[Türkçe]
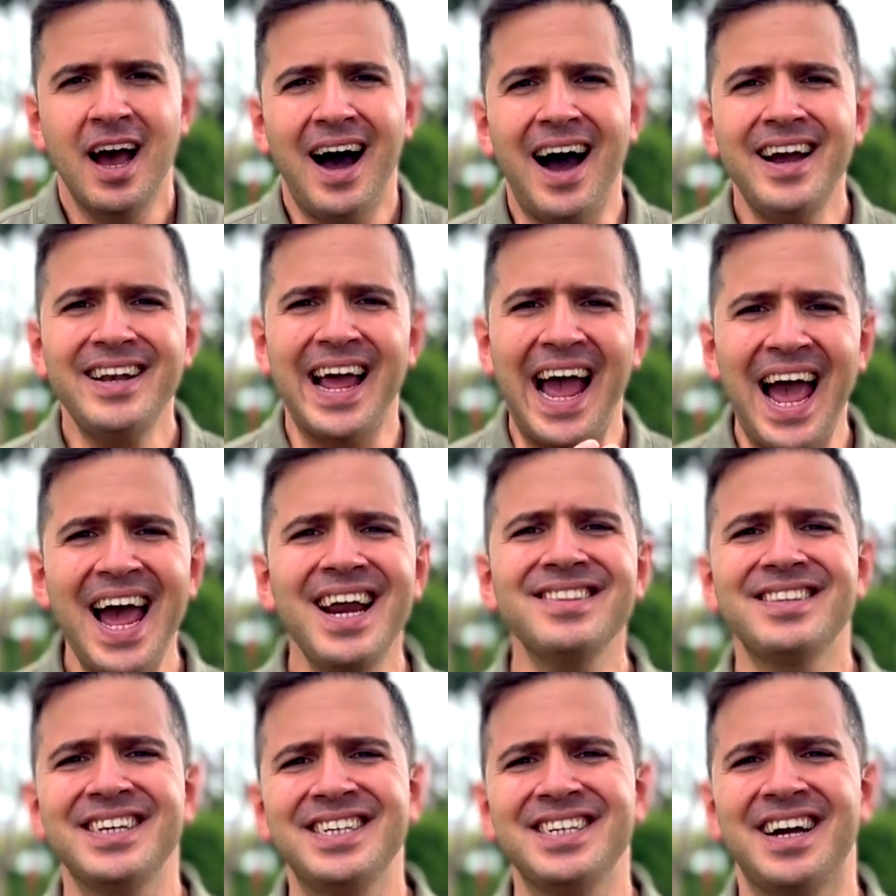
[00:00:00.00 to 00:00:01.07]
Hala
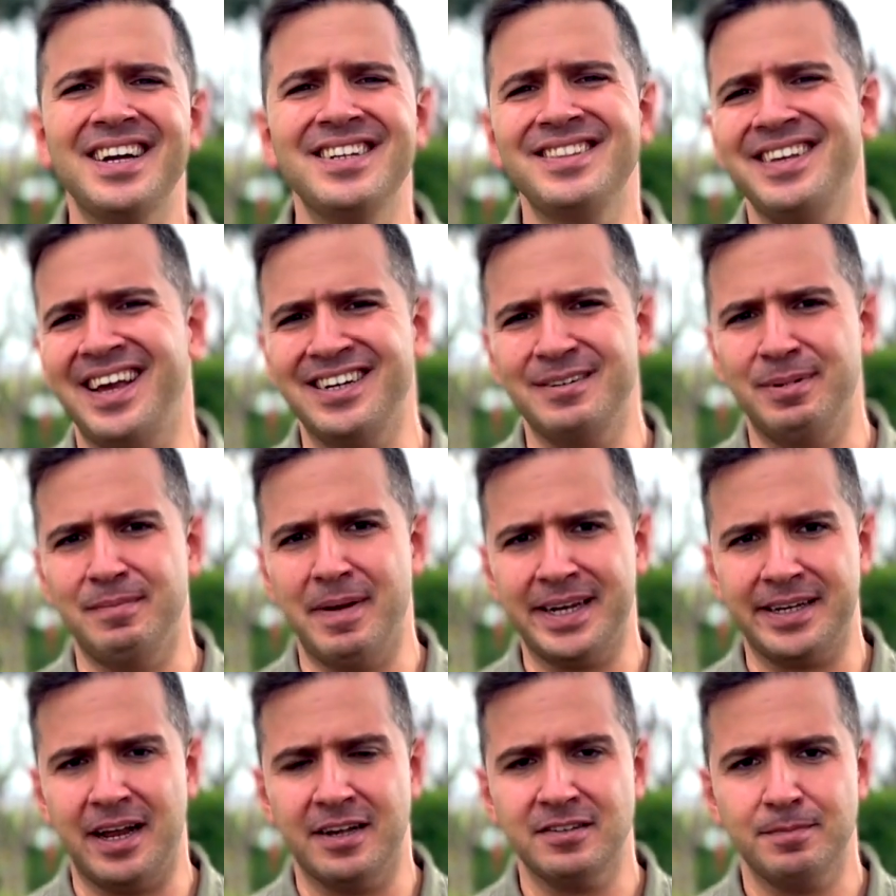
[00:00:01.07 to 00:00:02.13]
her dakikanın değerini
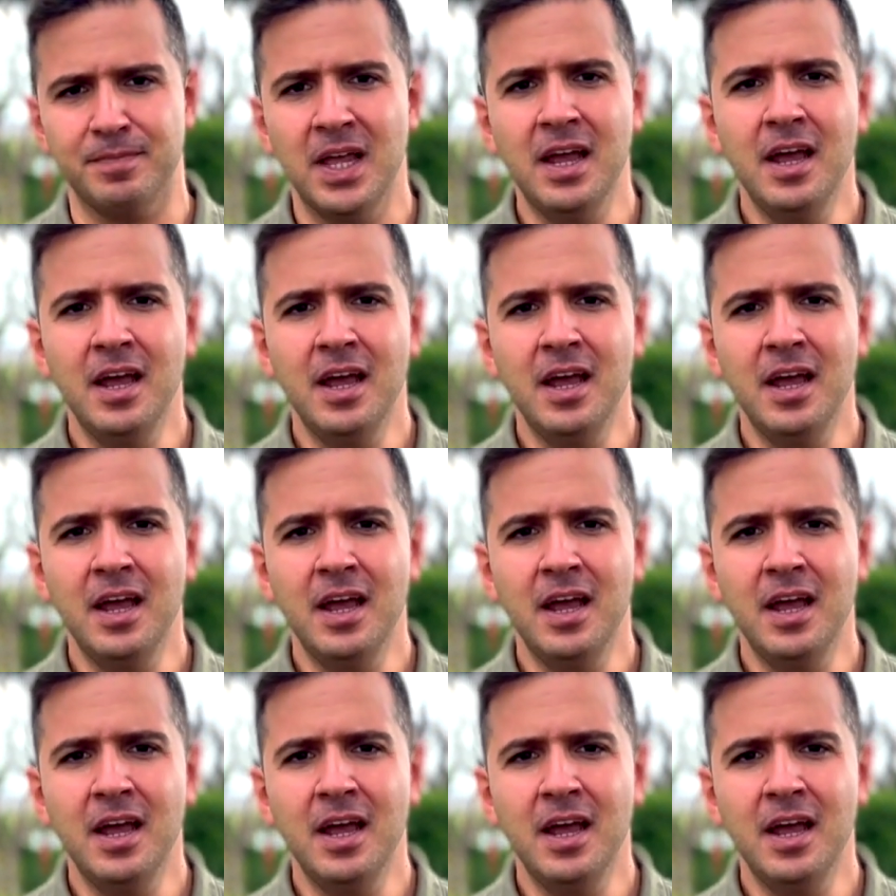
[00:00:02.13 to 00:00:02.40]
bilmek lazım.